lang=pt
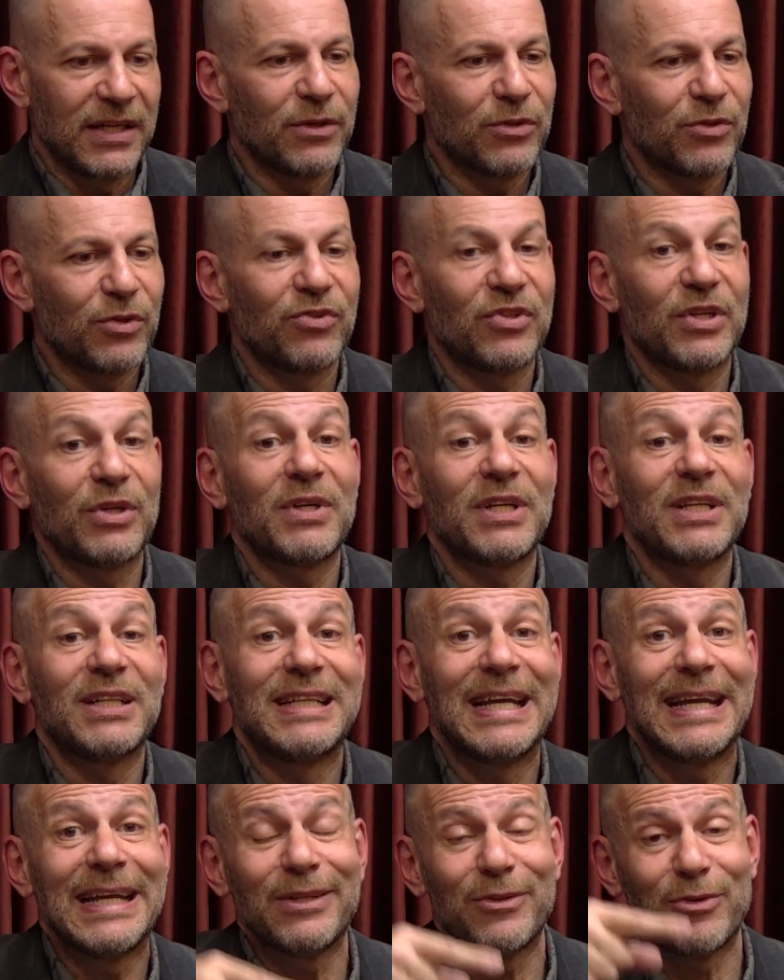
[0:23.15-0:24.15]
Eu estou dizendo que
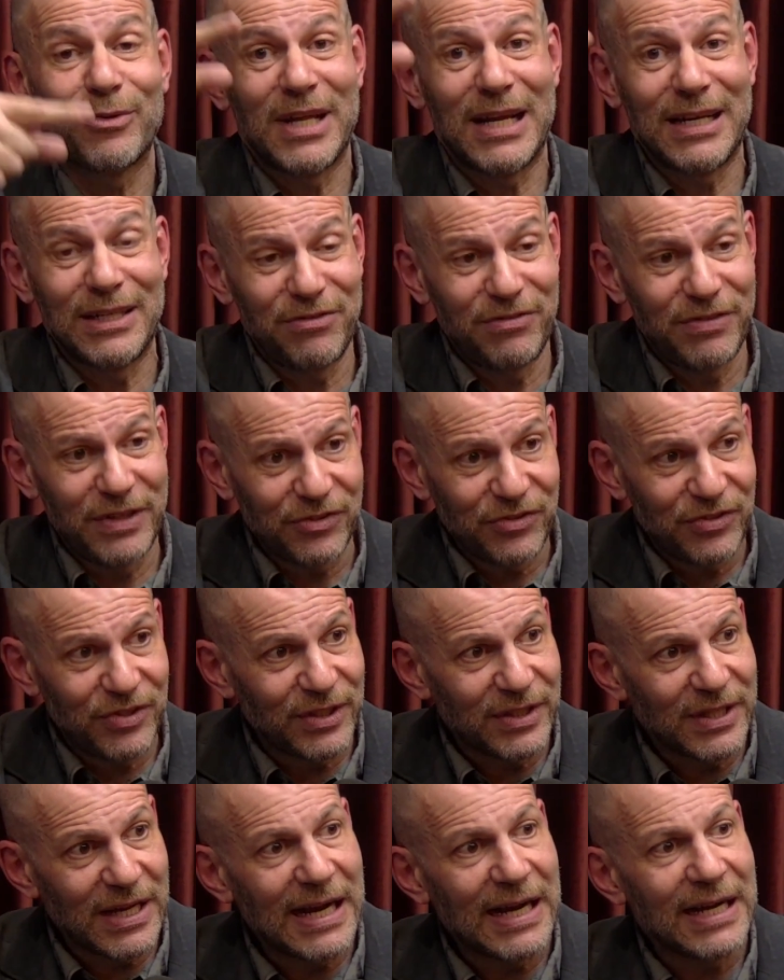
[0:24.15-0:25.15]
dentro da
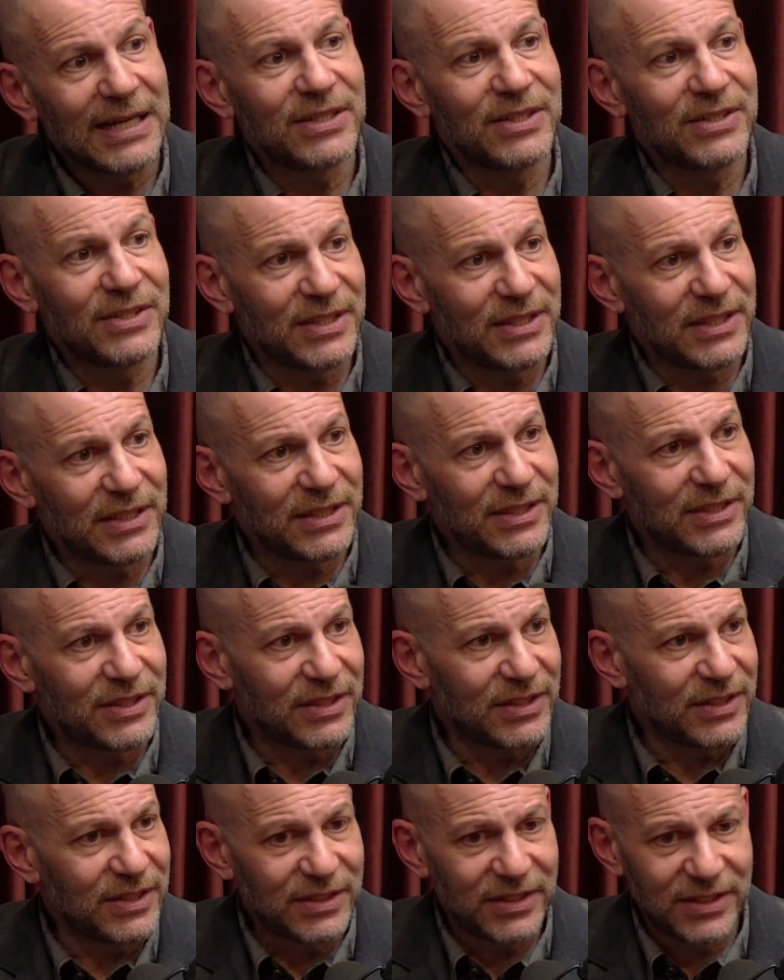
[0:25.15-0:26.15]
diversidade de,
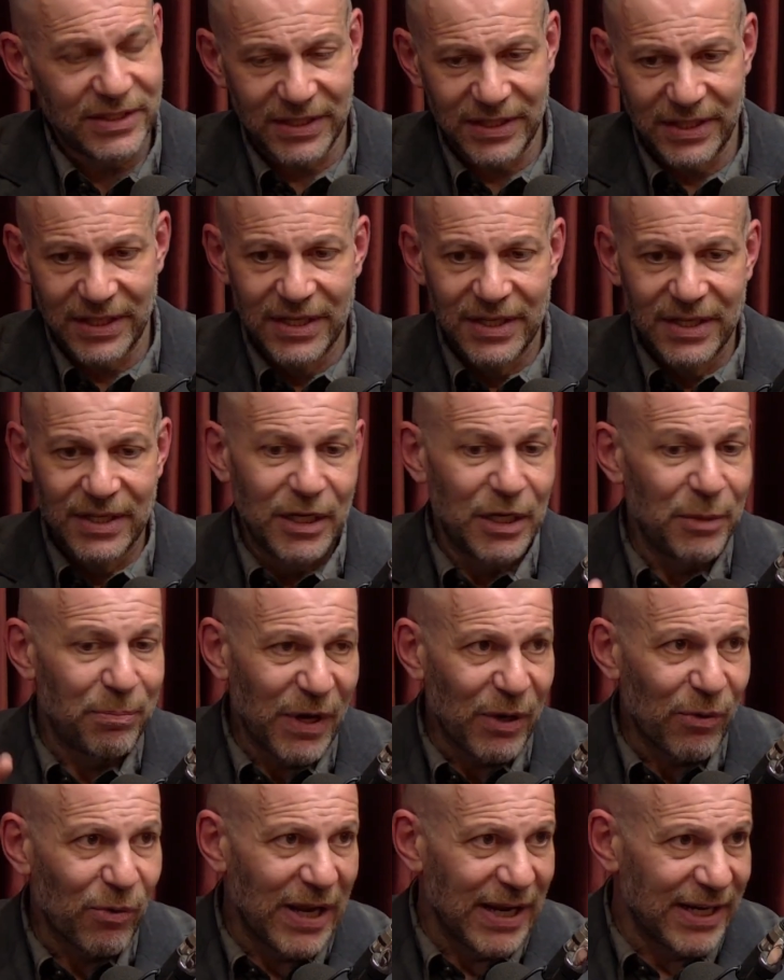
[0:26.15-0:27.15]
de, de, de e
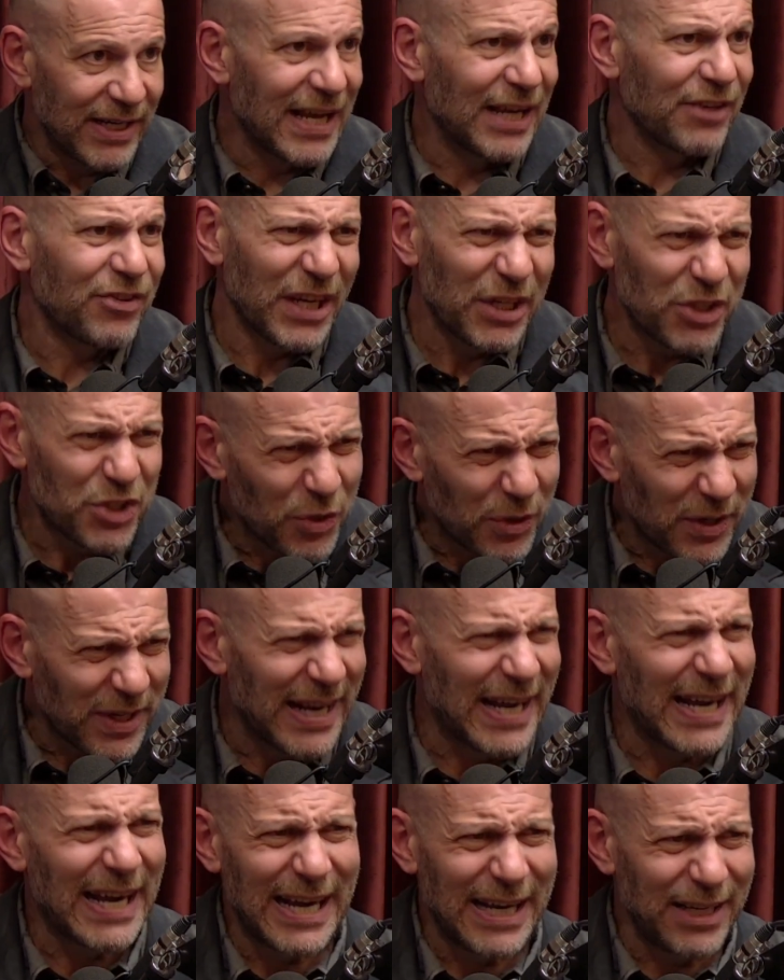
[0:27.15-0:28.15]
peculiaridades
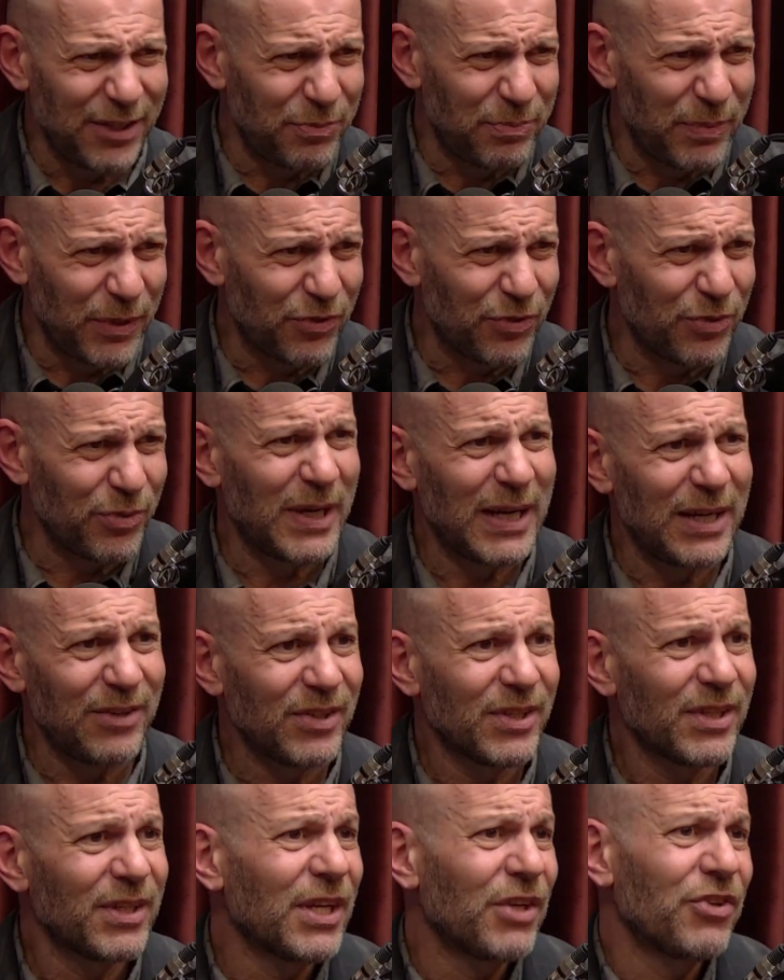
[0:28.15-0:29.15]
regionais,
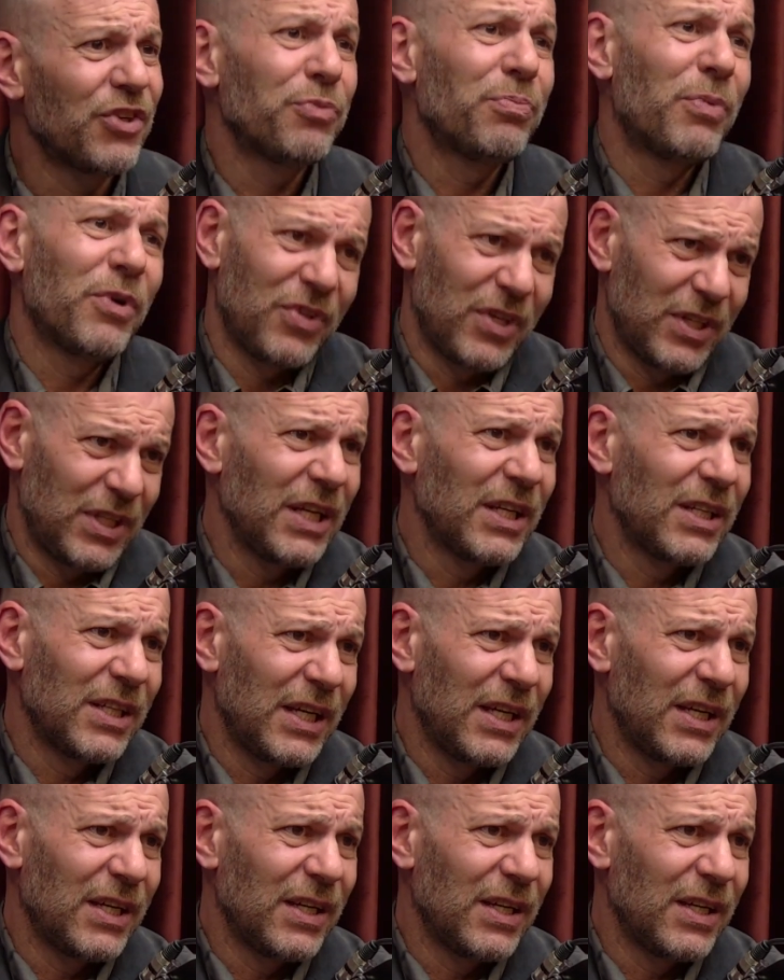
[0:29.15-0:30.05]
pessoais, que a gente possa atender.